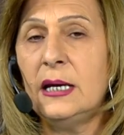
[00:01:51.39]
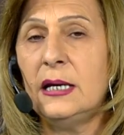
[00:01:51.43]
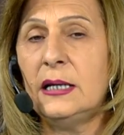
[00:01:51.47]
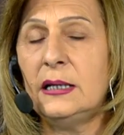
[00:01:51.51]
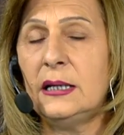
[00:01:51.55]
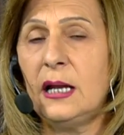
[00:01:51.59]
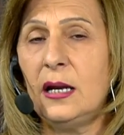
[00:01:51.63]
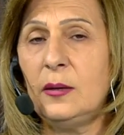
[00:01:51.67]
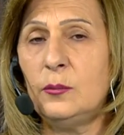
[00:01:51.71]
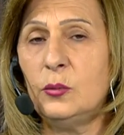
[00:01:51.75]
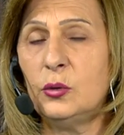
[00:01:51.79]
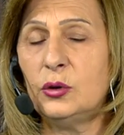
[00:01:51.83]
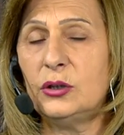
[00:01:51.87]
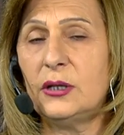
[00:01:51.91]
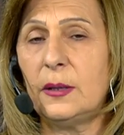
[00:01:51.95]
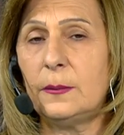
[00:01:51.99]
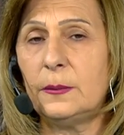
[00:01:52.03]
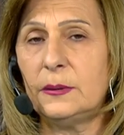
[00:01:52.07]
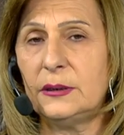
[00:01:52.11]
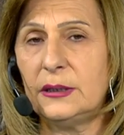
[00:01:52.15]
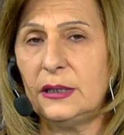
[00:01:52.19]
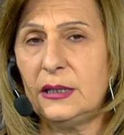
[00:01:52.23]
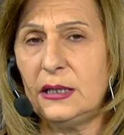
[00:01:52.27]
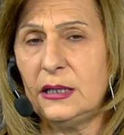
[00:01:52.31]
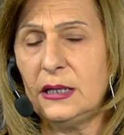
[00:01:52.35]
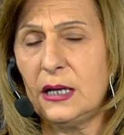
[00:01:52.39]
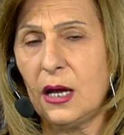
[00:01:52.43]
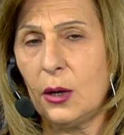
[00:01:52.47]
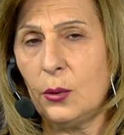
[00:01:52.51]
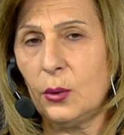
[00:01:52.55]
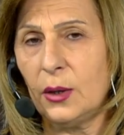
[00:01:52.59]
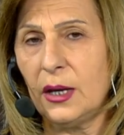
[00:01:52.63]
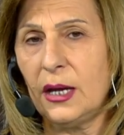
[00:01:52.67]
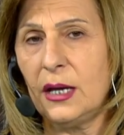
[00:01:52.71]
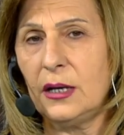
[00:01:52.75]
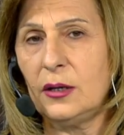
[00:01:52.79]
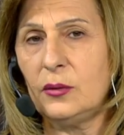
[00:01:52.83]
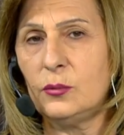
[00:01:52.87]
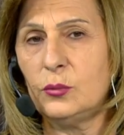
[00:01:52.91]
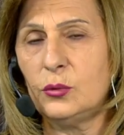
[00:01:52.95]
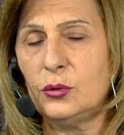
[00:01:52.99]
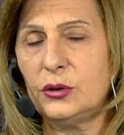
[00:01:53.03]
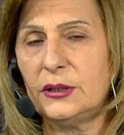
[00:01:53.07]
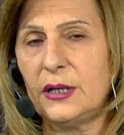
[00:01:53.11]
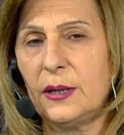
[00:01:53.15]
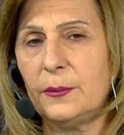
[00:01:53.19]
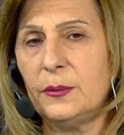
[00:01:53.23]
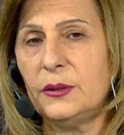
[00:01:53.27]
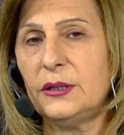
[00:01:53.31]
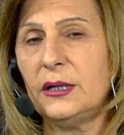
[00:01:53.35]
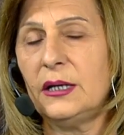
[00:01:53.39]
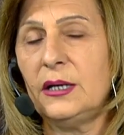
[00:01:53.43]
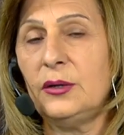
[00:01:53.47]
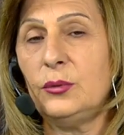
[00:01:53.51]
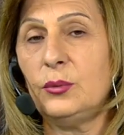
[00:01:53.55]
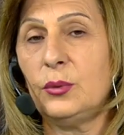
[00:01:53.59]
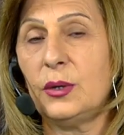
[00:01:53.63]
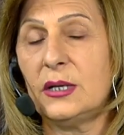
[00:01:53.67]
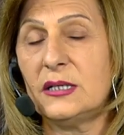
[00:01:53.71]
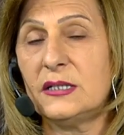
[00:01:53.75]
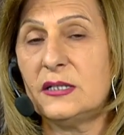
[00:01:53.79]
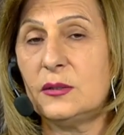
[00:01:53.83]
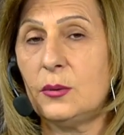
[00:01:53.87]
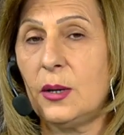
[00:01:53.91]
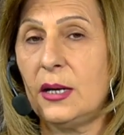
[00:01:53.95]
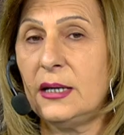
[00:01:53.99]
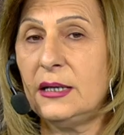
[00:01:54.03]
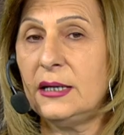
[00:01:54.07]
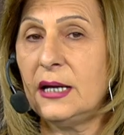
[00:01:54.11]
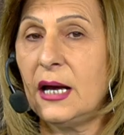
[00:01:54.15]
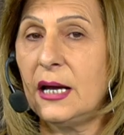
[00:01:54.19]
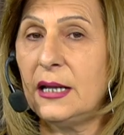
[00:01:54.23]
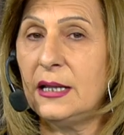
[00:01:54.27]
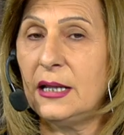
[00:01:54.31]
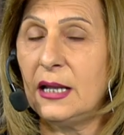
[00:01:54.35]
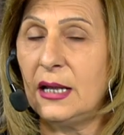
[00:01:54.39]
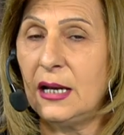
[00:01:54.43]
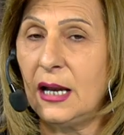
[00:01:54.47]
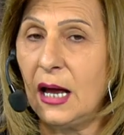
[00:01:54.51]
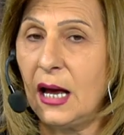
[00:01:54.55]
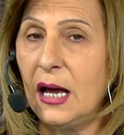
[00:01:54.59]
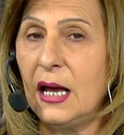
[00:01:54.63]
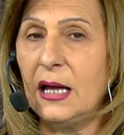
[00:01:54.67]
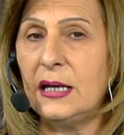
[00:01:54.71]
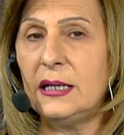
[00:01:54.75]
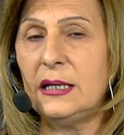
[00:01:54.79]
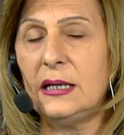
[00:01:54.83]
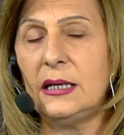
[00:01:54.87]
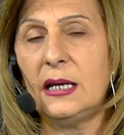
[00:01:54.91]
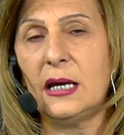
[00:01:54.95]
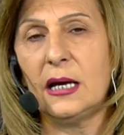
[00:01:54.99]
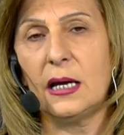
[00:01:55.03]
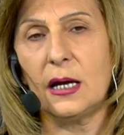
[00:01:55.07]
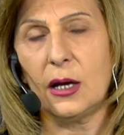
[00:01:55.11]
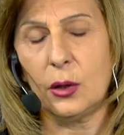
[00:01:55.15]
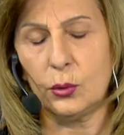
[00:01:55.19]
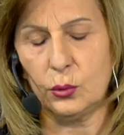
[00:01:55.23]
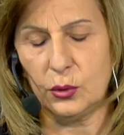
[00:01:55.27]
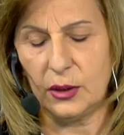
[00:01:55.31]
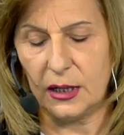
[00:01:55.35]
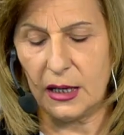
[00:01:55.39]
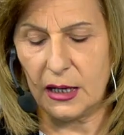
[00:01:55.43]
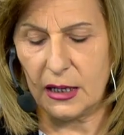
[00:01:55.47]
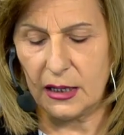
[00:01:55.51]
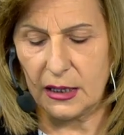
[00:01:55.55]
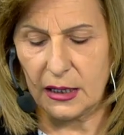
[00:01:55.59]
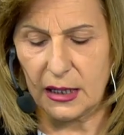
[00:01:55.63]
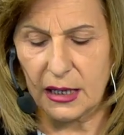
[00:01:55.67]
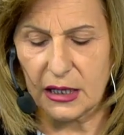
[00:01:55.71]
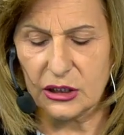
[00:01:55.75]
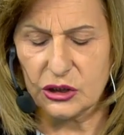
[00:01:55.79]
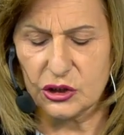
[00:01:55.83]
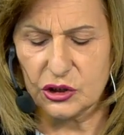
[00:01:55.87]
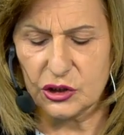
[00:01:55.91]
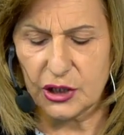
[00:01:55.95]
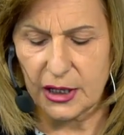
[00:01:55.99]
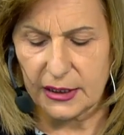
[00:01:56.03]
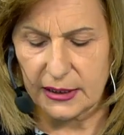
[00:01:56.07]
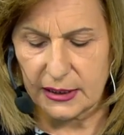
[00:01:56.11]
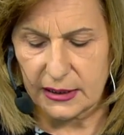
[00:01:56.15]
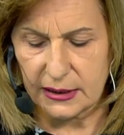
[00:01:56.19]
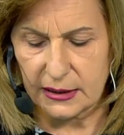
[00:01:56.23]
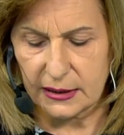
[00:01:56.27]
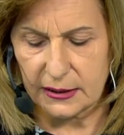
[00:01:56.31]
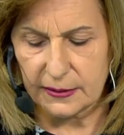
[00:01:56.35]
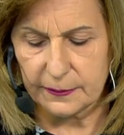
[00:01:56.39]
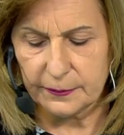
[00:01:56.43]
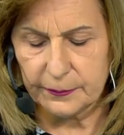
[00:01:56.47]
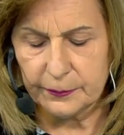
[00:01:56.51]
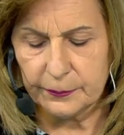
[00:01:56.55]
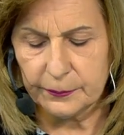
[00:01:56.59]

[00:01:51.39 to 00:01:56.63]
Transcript: للمرتبطين أو غير المرتبطين وسواء كان للعائلة أو للشريك